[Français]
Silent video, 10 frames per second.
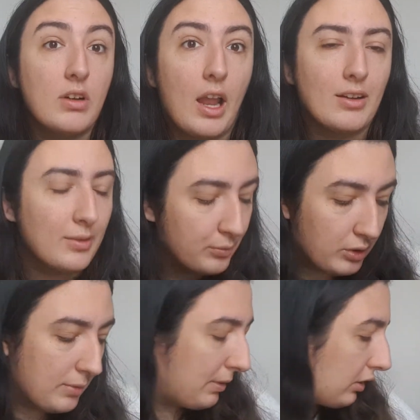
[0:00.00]
voilà, elle me
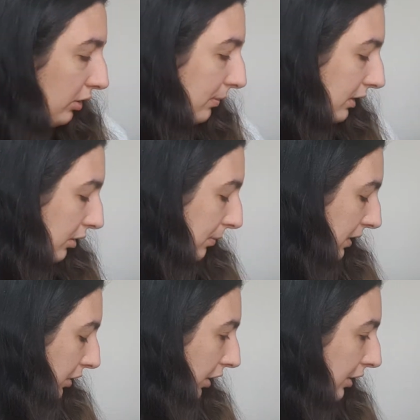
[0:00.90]
connaît par cœur, par cœur,
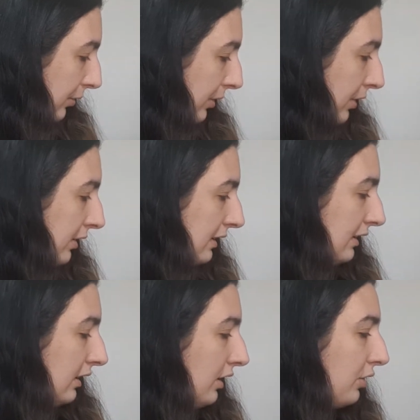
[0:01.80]
par cœur.
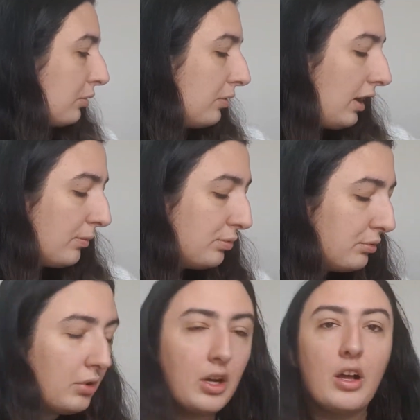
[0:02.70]
Donc voilà
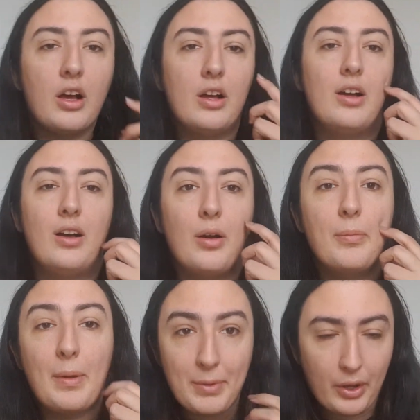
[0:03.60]
pour ma
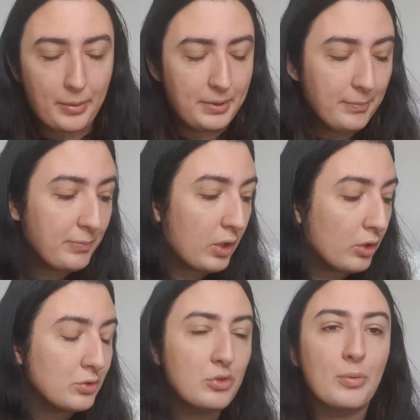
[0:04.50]
meilleure amie.
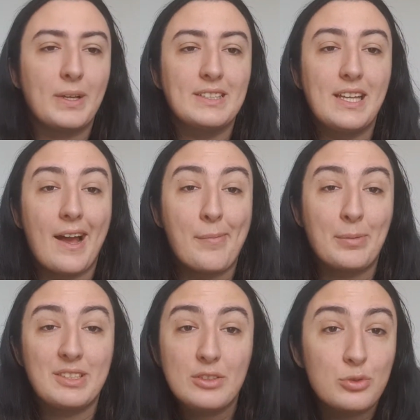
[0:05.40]
Ensuite, je vais passer à ma
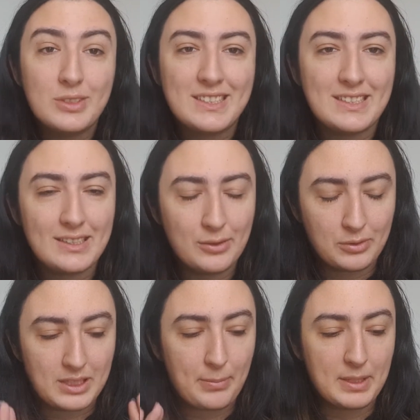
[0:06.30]
petite Justine.
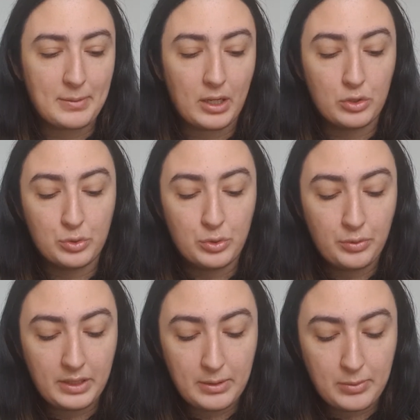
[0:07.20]
Donc ça passe par là. Je lui
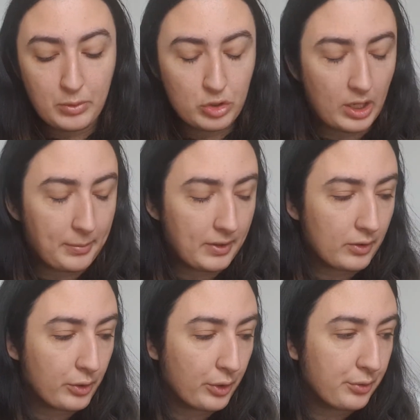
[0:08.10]
fais des bisous, je la remercie
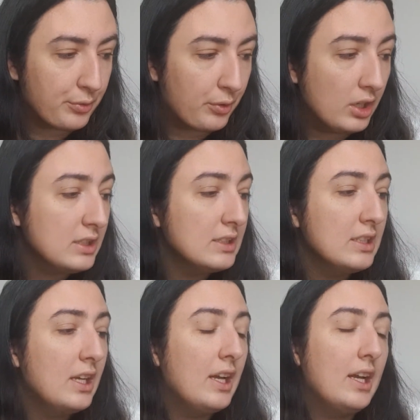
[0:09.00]
encore une fois.
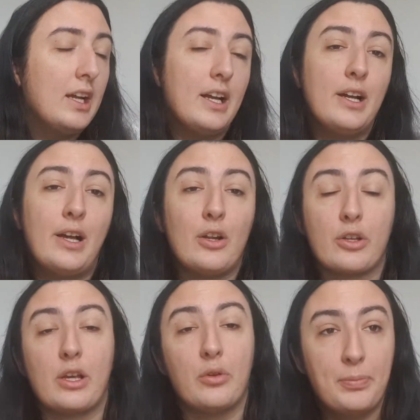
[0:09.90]
alors, il
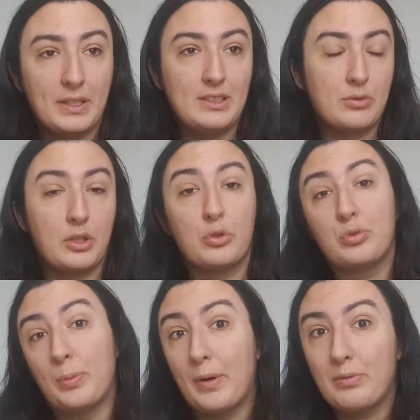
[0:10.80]
y a une partie de ton cadeau que je
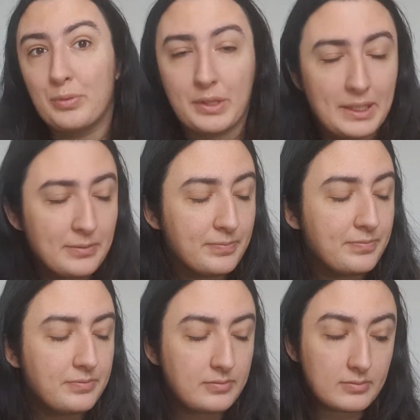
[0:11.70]
ne peux pas vous montrer.
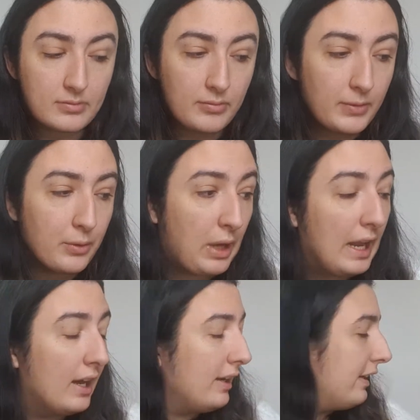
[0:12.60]

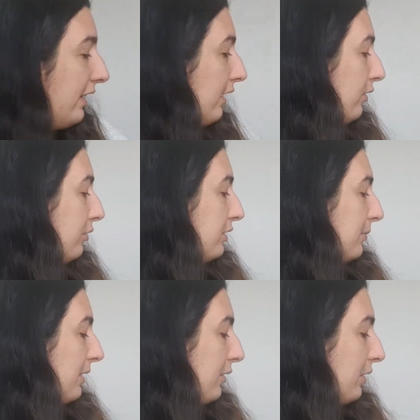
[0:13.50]
Voilà. Et le
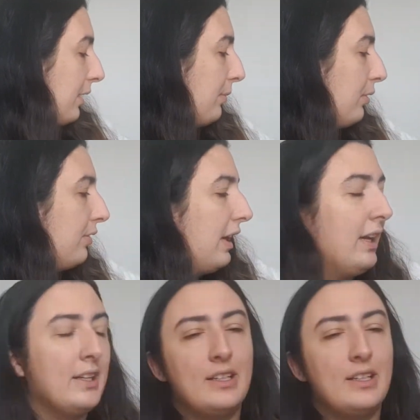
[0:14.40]
deuxième cadeau qu'elle m'a offert,